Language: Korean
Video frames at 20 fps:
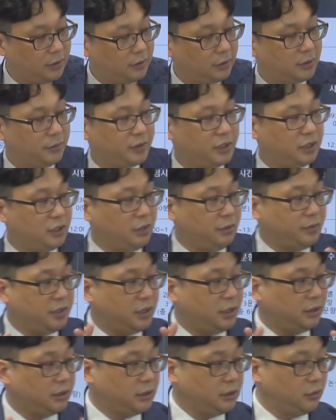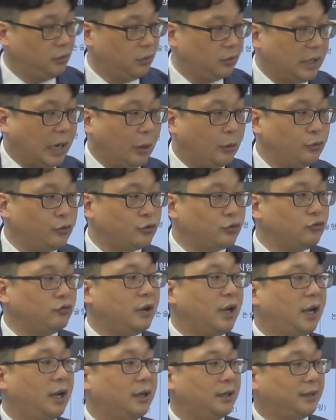그럼 시험지를 들고 나올
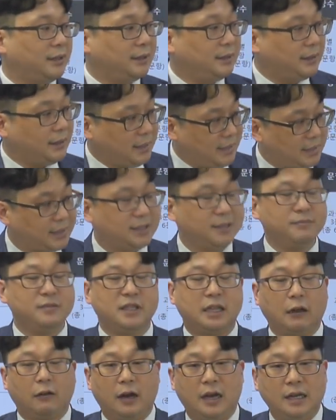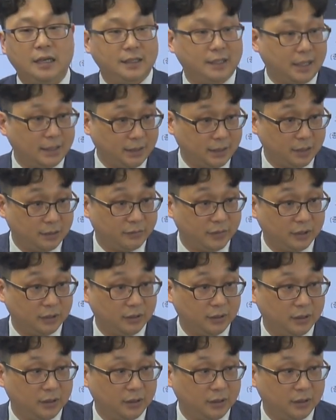수가 있습니다. 관리사 시험은.